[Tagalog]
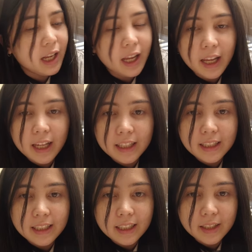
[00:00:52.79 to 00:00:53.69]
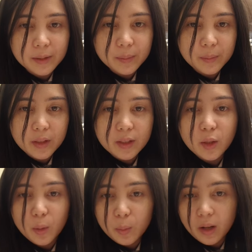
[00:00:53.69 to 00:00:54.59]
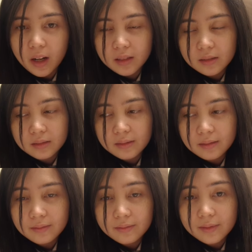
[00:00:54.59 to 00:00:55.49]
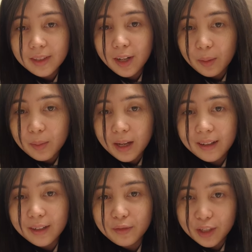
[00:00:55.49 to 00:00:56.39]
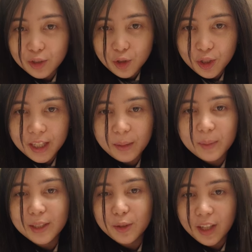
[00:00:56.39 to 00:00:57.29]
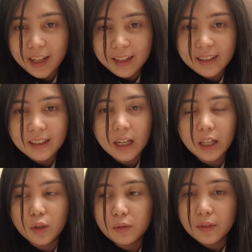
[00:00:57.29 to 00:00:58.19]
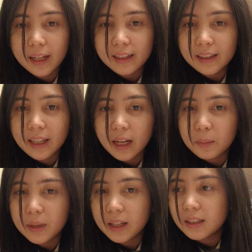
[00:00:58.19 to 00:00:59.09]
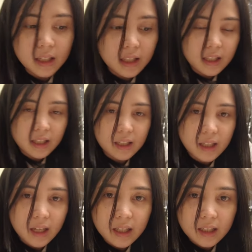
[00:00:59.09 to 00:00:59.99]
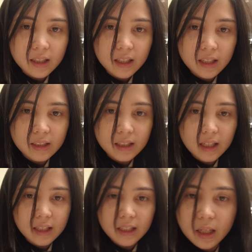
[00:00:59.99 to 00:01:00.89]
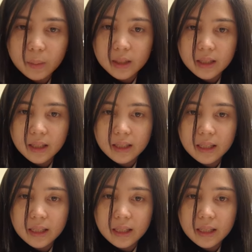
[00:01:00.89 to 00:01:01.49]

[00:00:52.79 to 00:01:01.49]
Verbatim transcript: And sobrang grabe ang adventure namin today. Nadali yung flight namin. Kakarating lang talaga namin sa